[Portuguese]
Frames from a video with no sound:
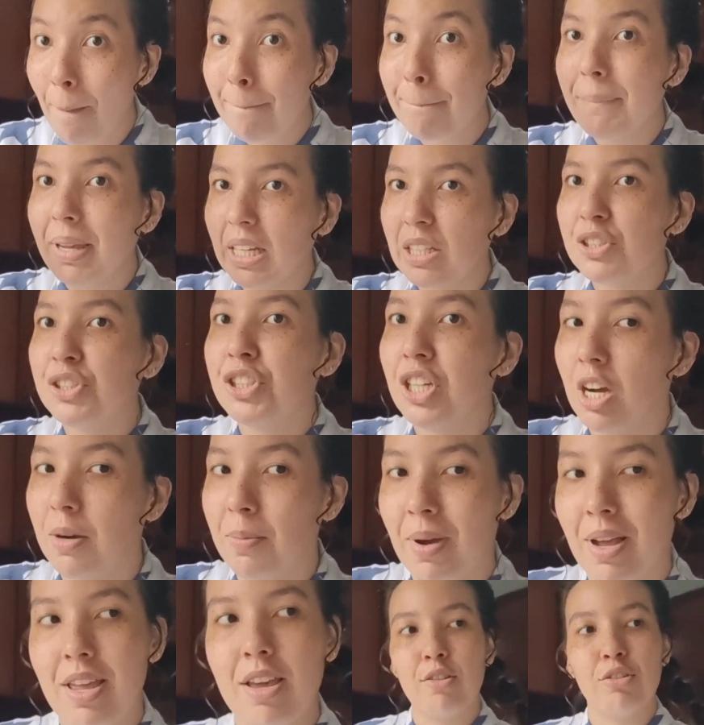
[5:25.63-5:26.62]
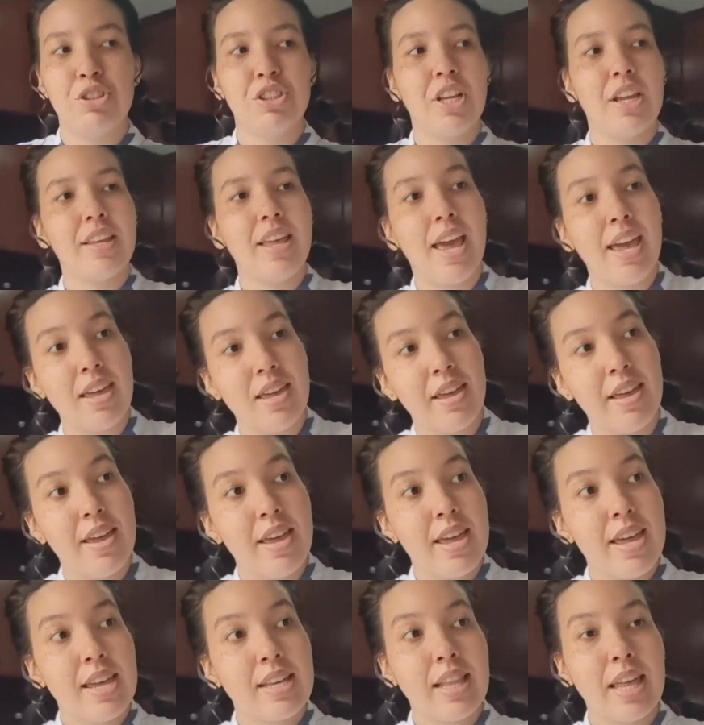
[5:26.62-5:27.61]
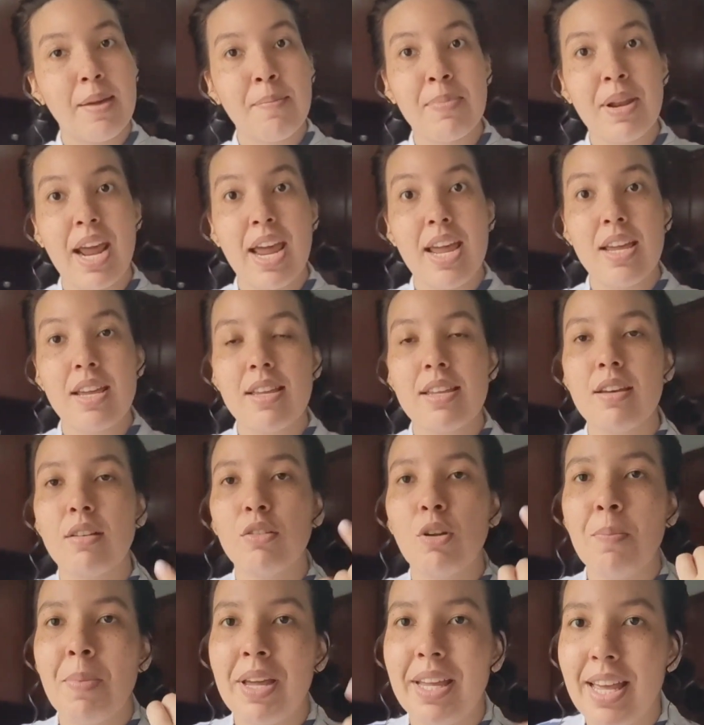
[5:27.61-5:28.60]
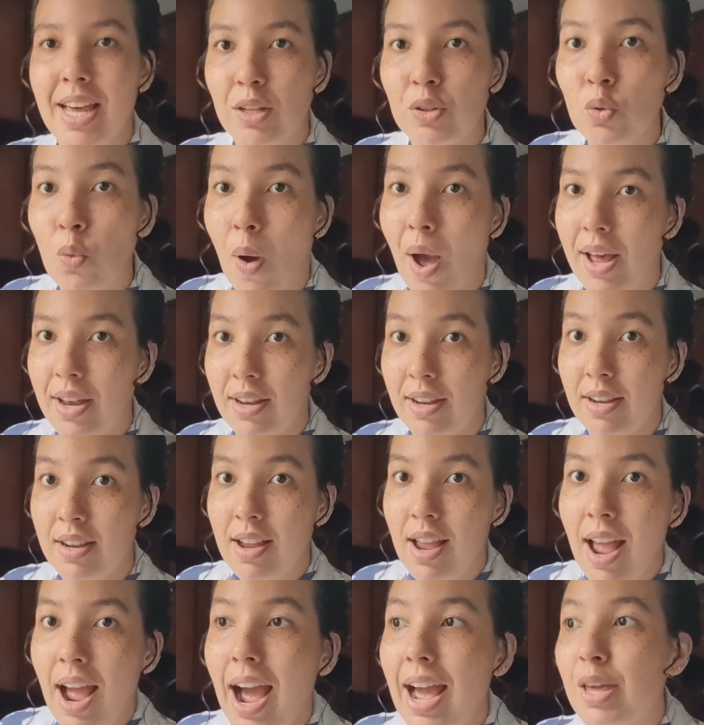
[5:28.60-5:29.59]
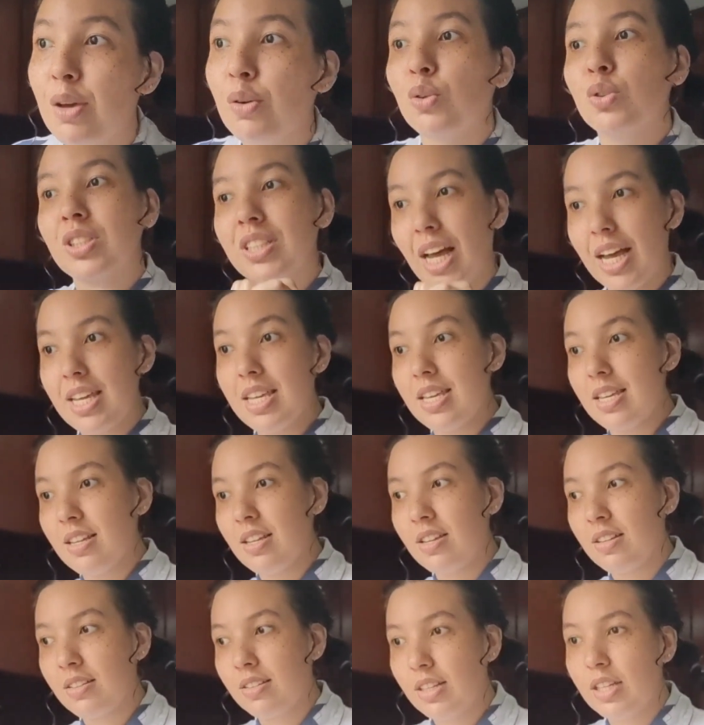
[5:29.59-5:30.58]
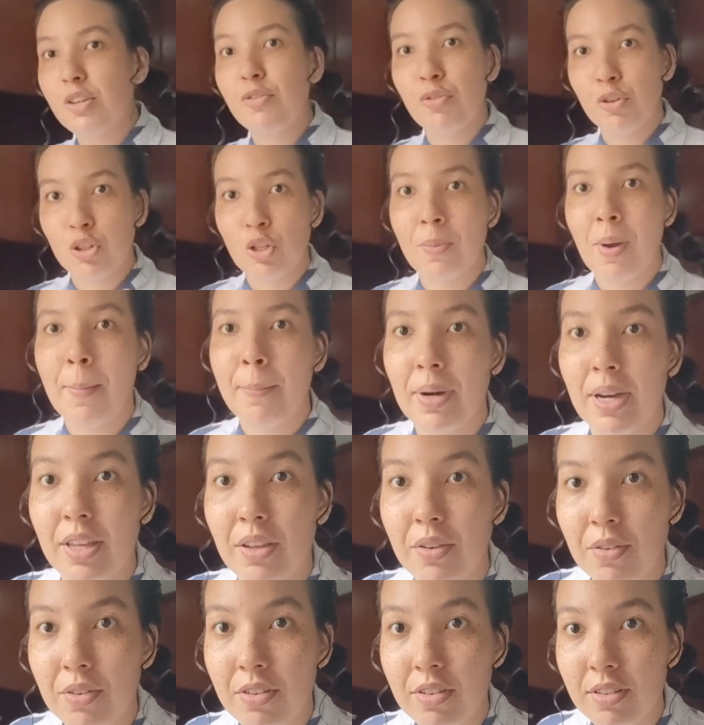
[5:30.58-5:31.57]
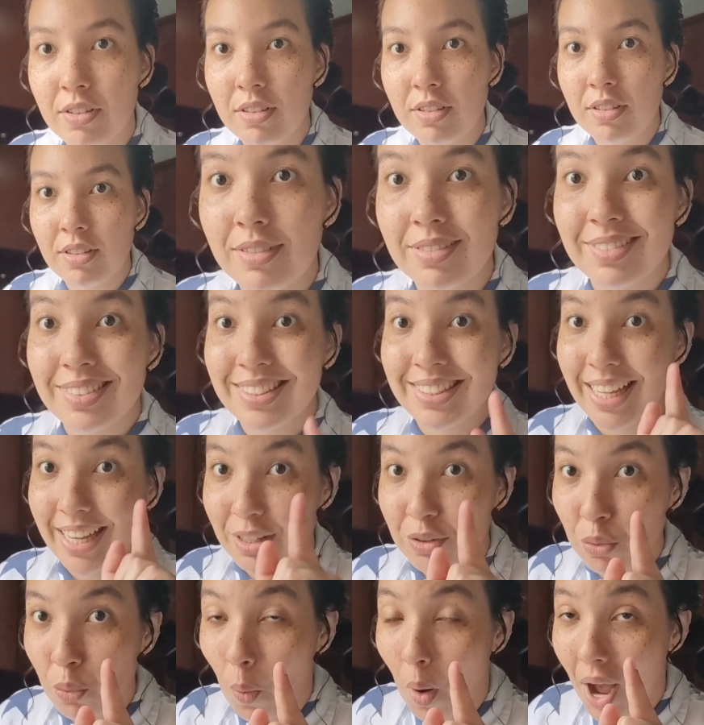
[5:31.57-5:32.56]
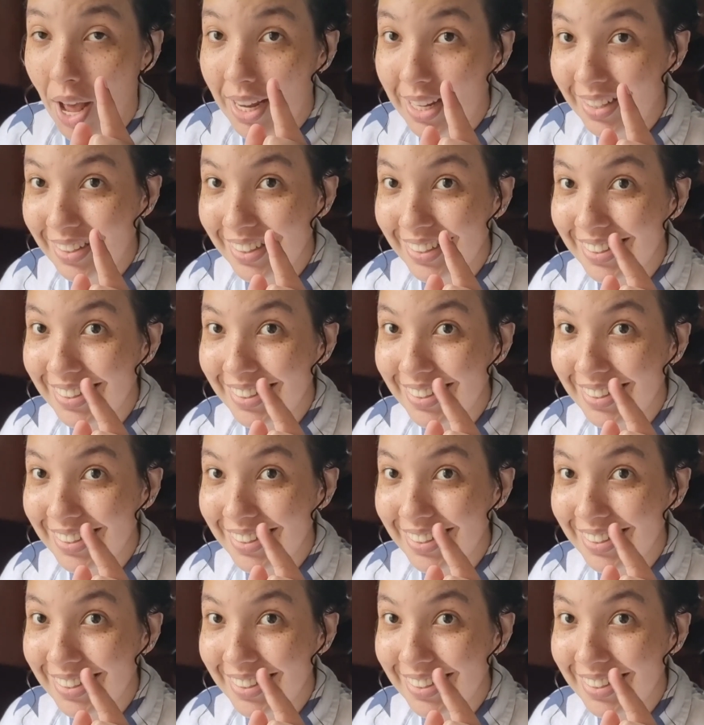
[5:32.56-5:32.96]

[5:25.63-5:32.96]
pijama. Eu cheguei e lembrei que eu não peguei a toalha. Aí eu saí e fui tomar banho. Sem toalha